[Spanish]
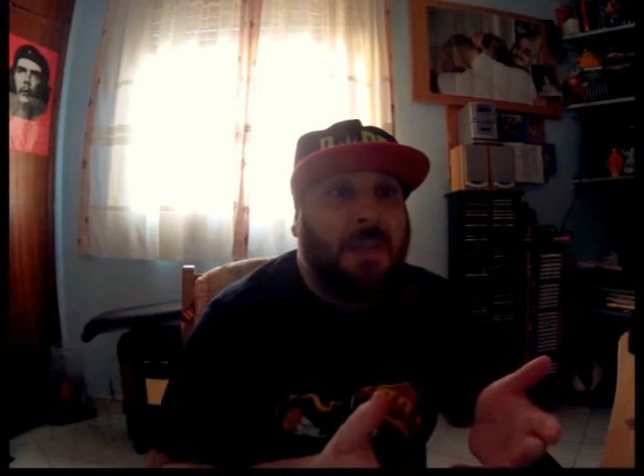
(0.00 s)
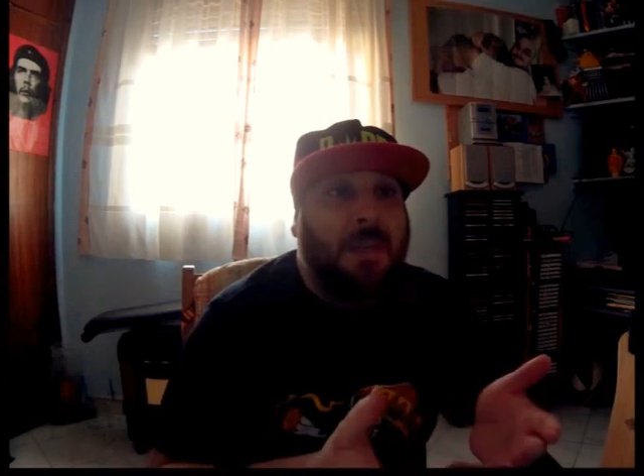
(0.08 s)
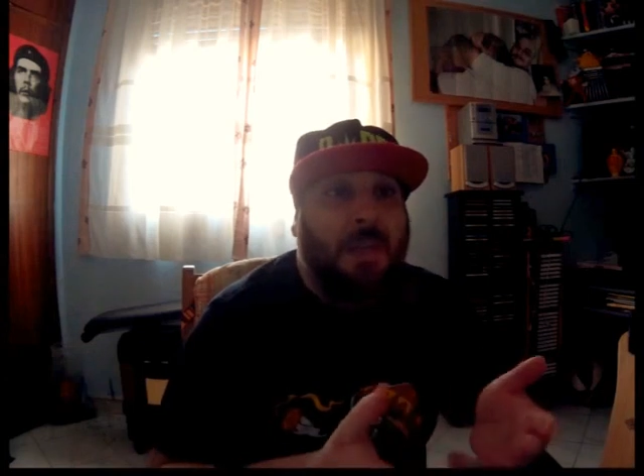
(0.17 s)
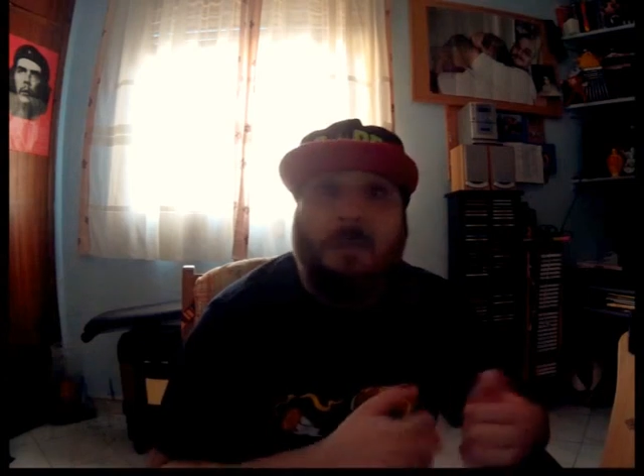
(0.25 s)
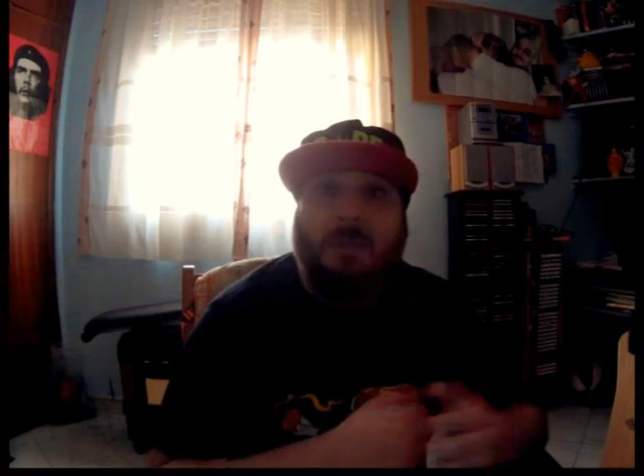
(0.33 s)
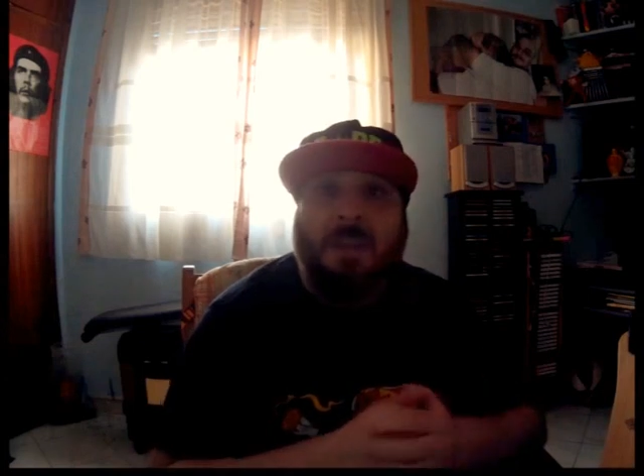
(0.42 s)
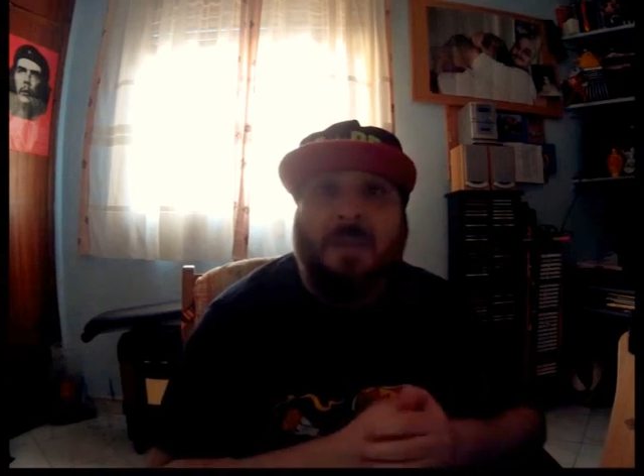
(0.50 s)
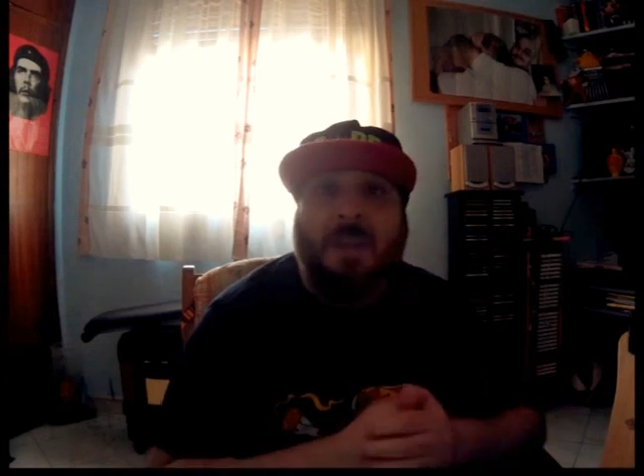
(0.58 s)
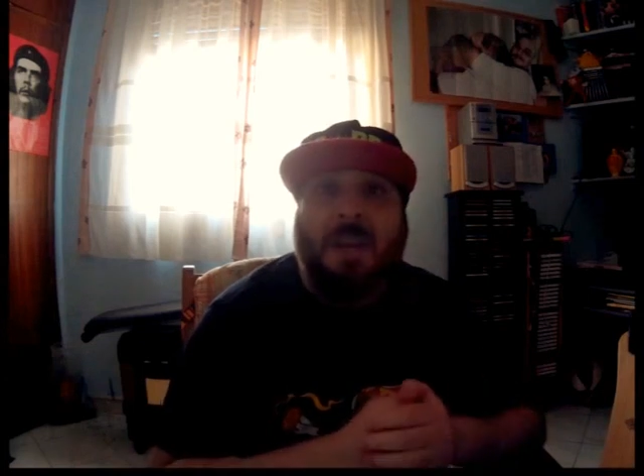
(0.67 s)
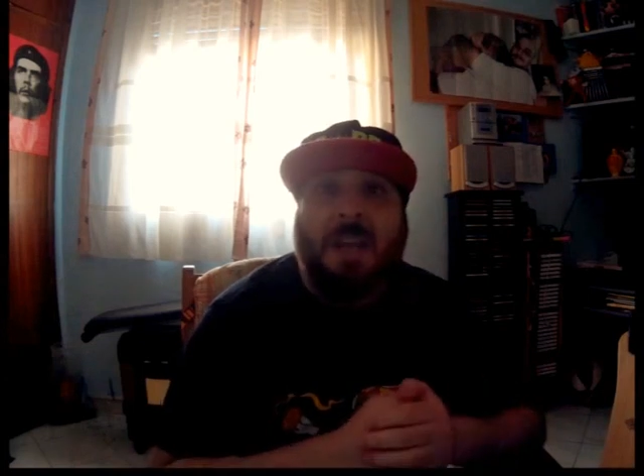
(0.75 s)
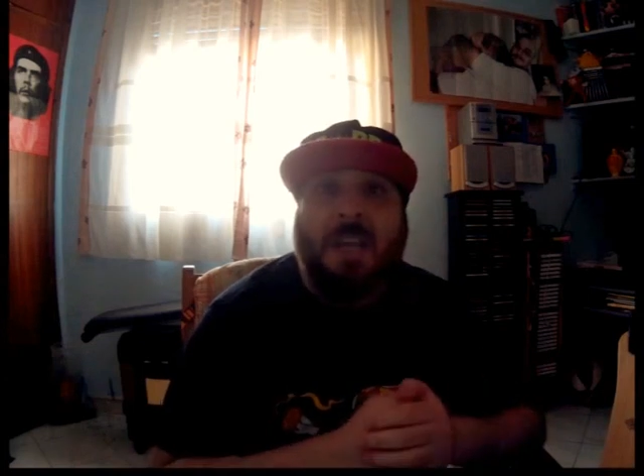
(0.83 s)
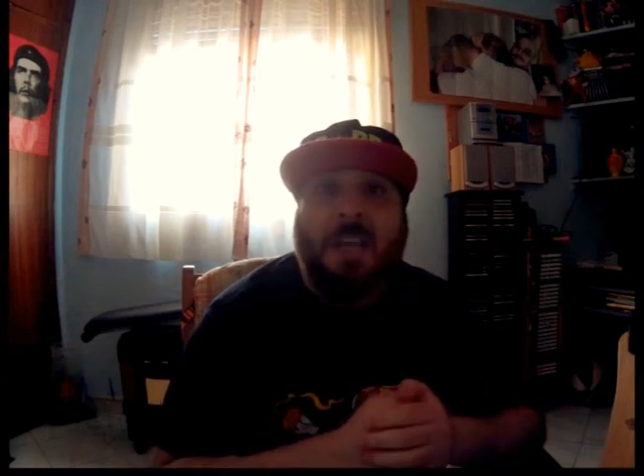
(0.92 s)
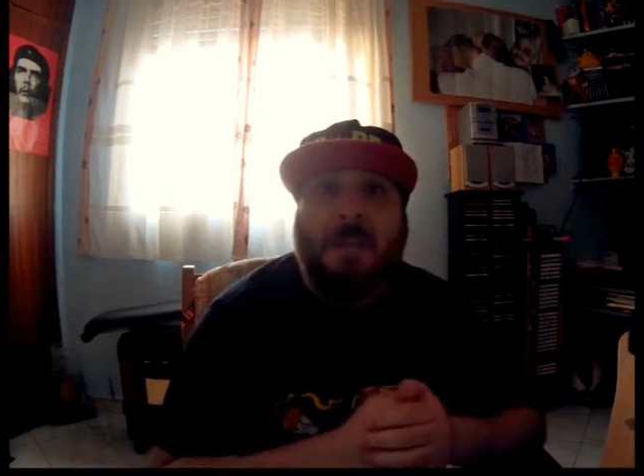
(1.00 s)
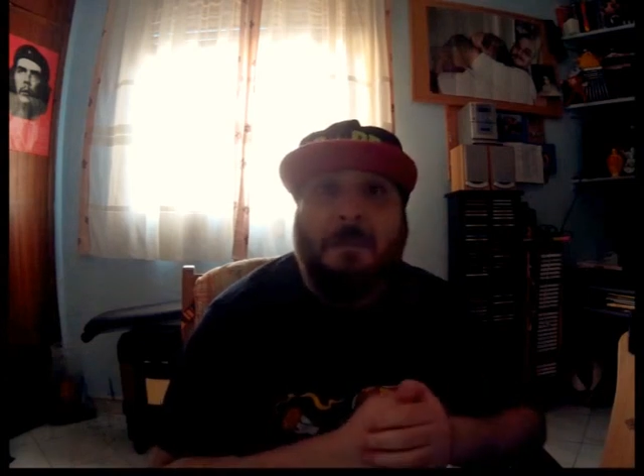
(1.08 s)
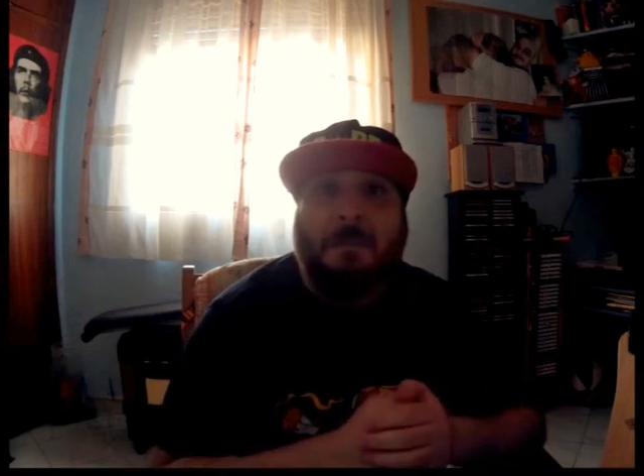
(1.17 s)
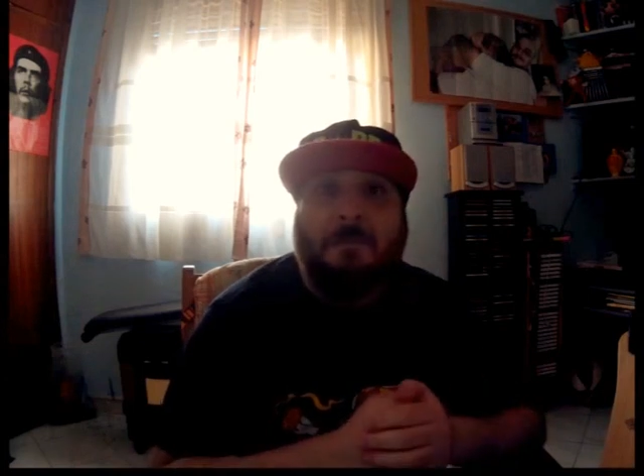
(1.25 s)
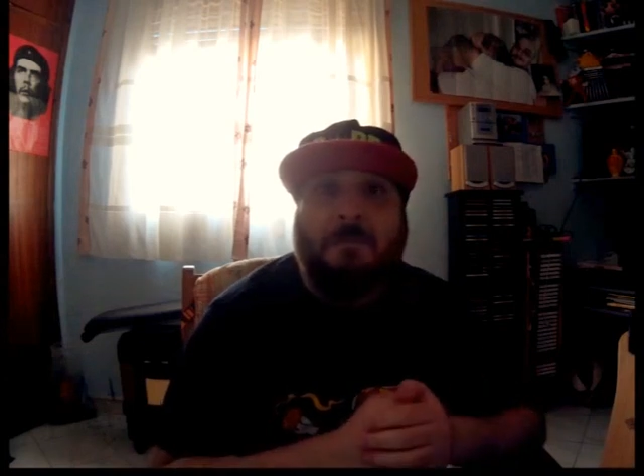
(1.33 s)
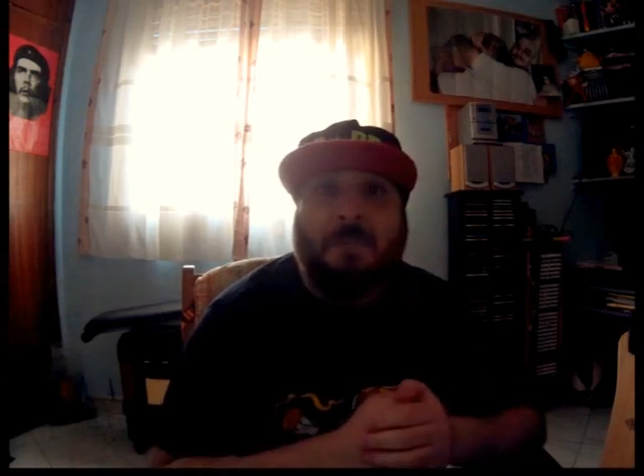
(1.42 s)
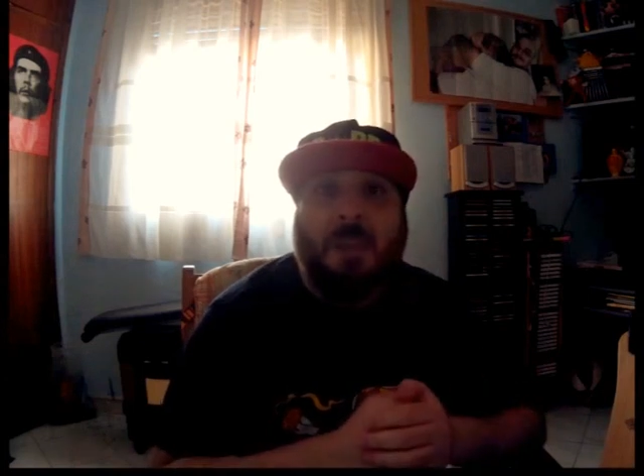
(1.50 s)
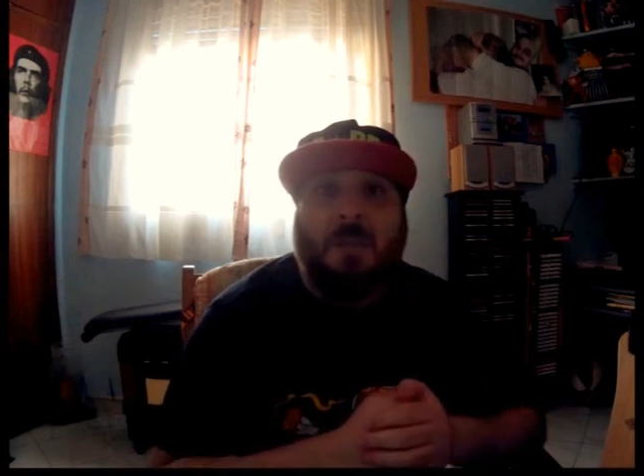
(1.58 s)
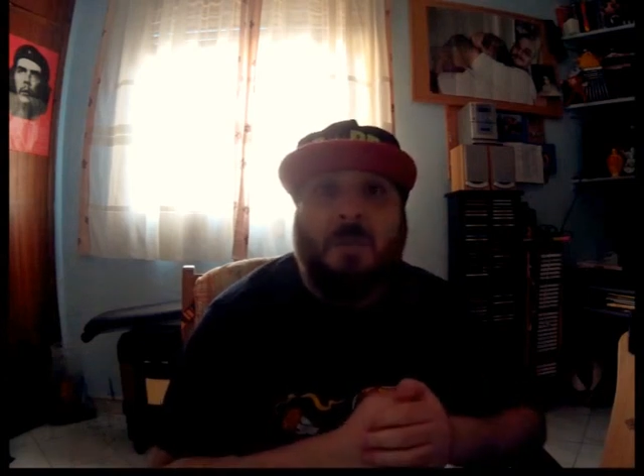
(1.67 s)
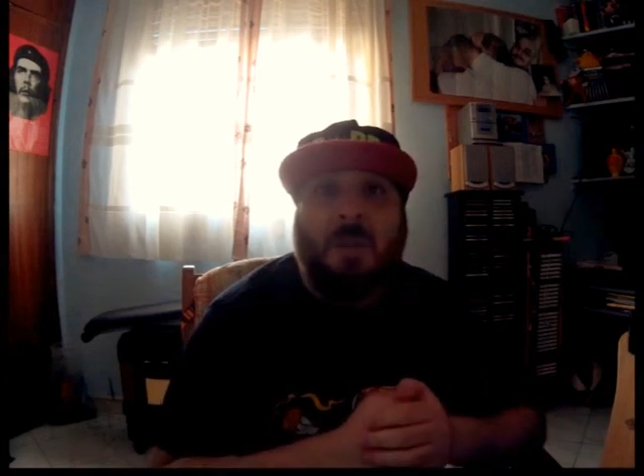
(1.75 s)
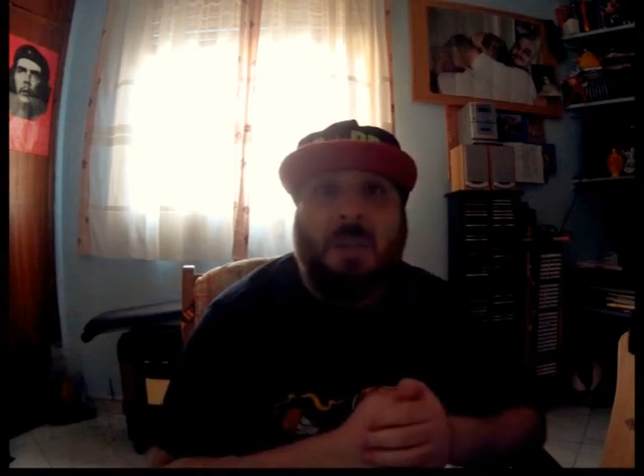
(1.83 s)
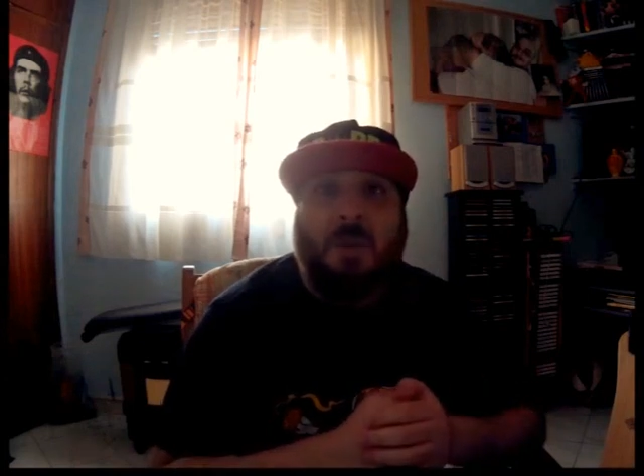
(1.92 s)
la vamos a tener aquí, en
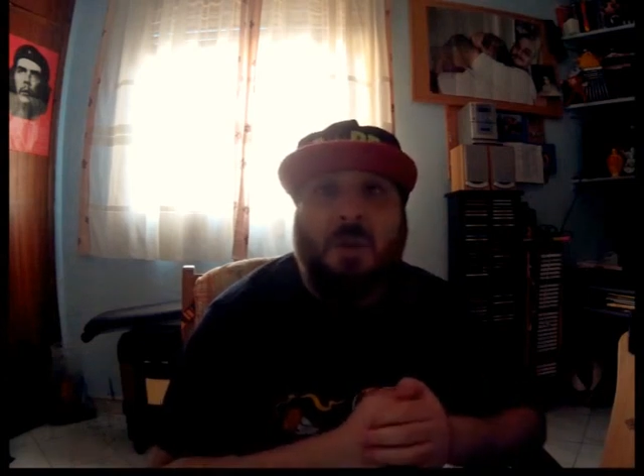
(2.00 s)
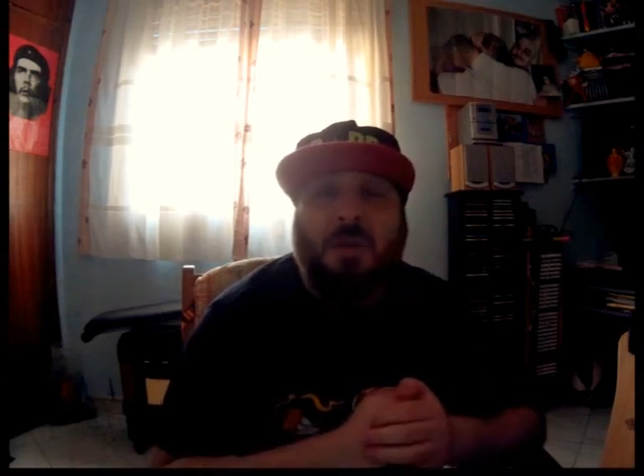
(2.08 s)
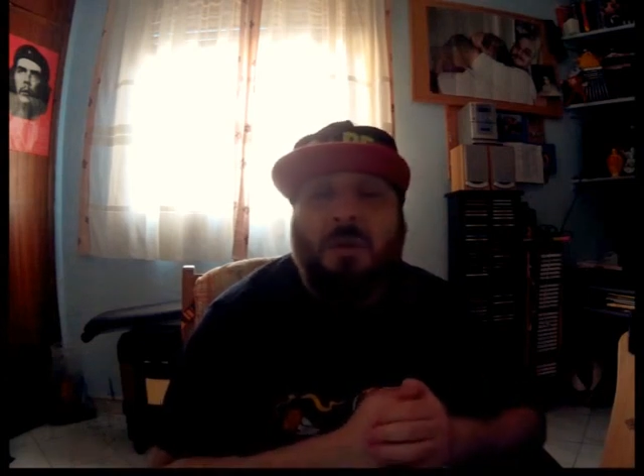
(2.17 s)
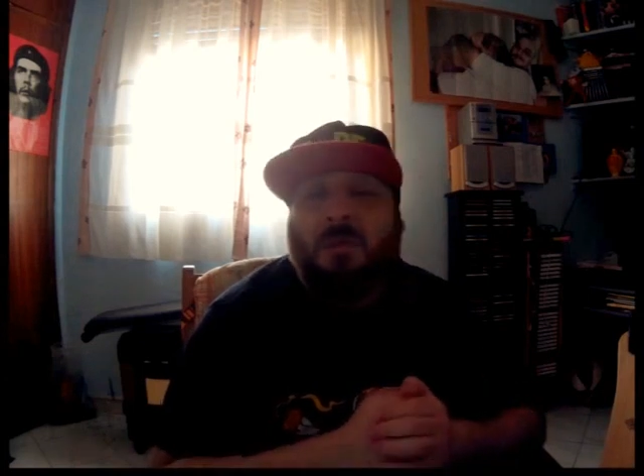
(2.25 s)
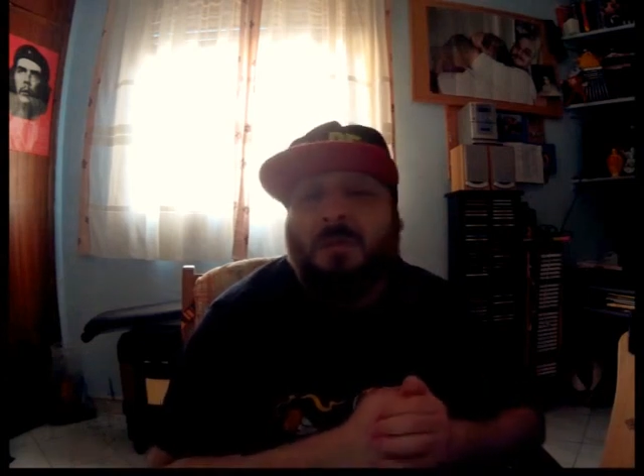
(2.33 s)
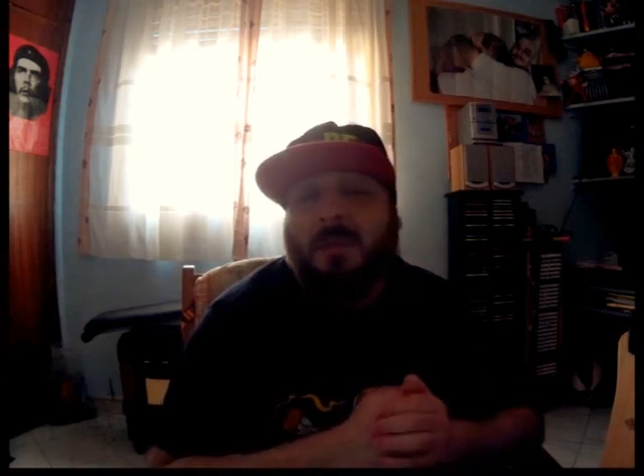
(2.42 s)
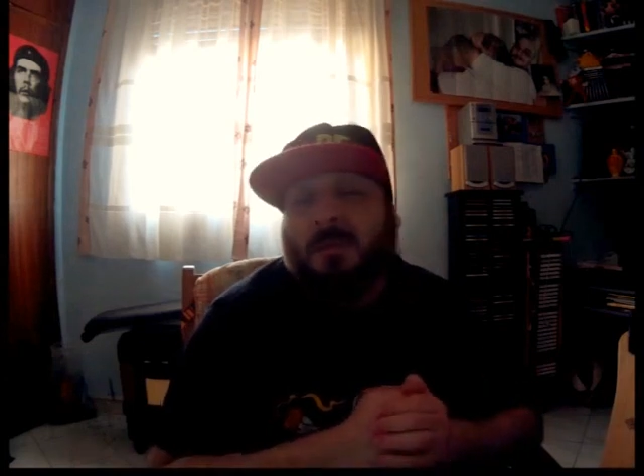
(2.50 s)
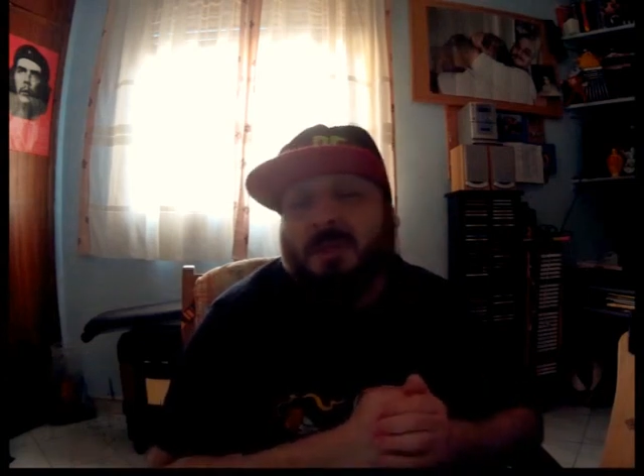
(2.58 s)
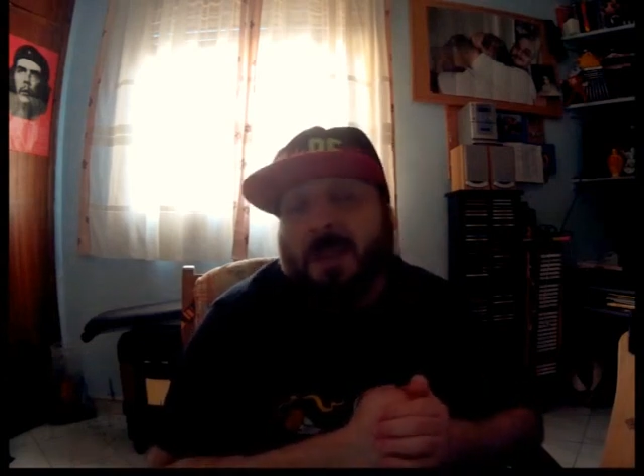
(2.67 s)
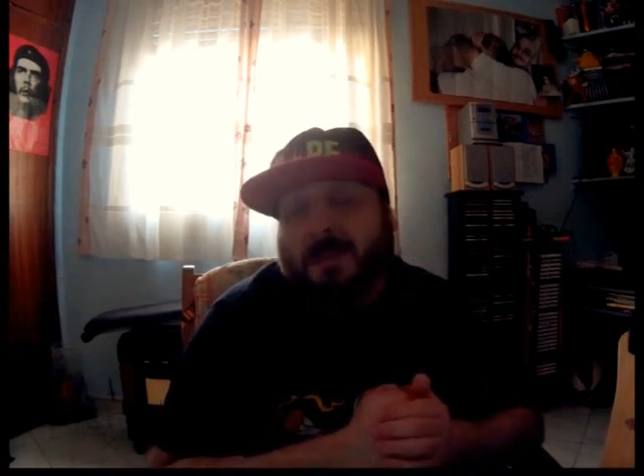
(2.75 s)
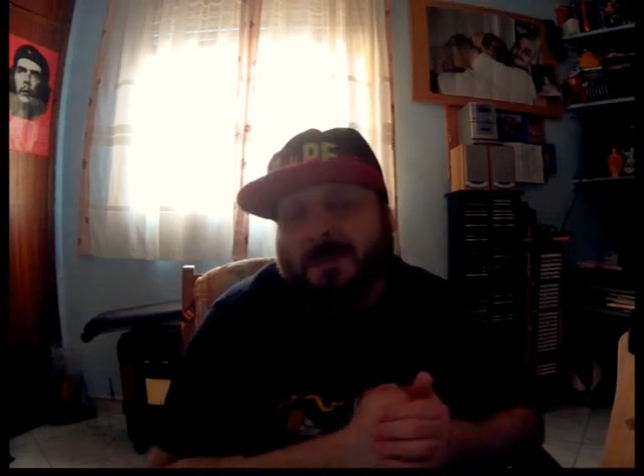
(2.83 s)
Willy Bong, o vamos a